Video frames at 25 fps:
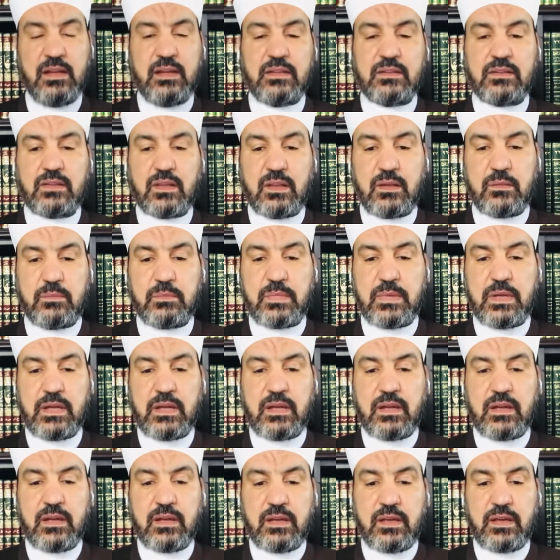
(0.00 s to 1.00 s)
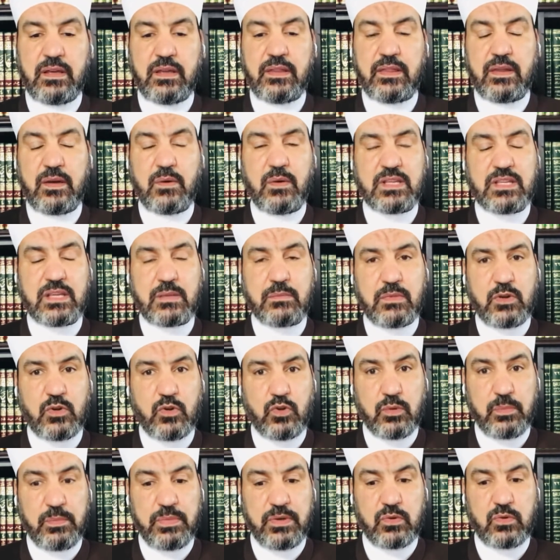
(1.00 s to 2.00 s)
طيب إذا وجد من
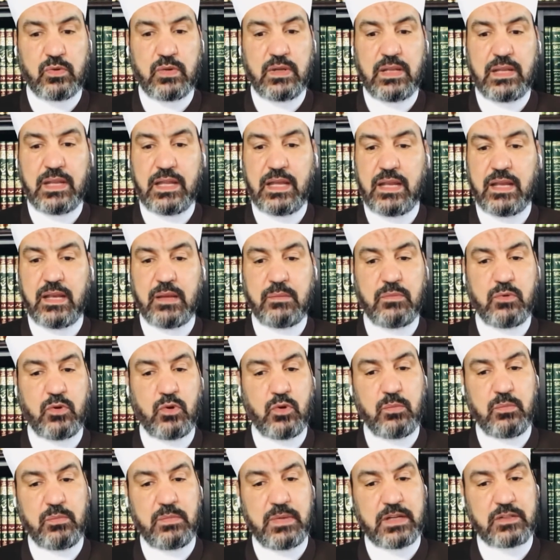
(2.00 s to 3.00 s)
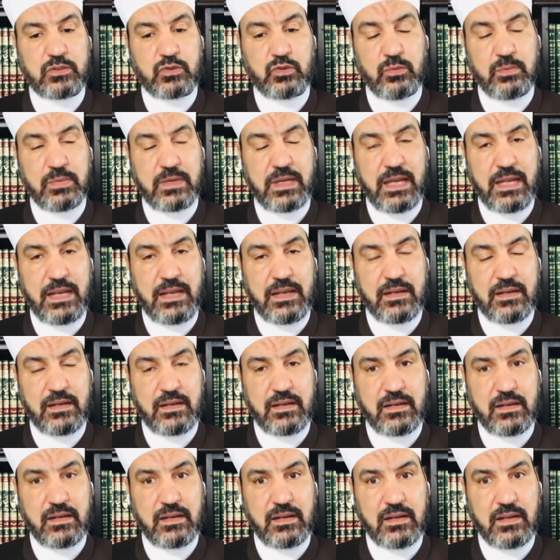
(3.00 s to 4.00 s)
يخبره ليلى أن ابن أم مكتوم كان
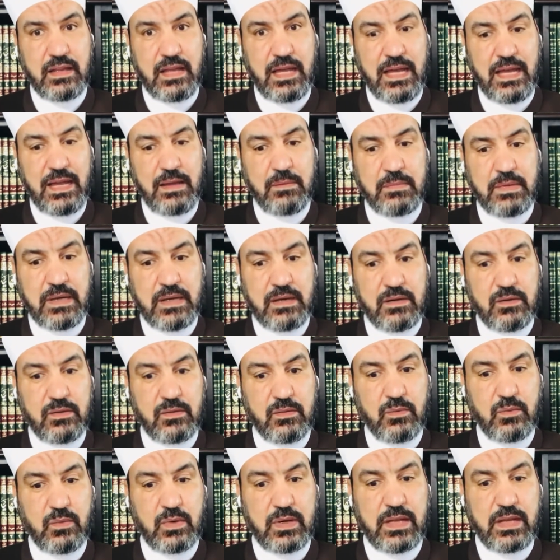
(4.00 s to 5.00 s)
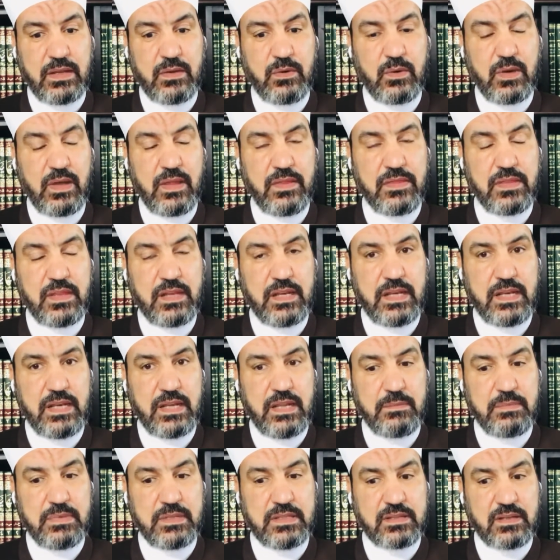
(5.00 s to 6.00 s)
أعمى وكان يؤذن
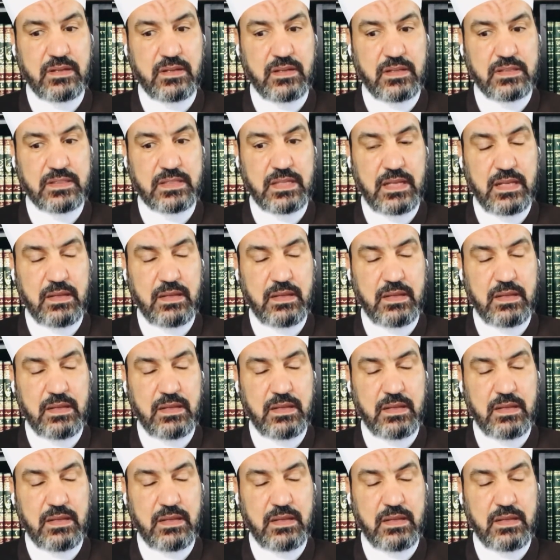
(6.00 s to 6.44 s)
للنبي صلى الله عليه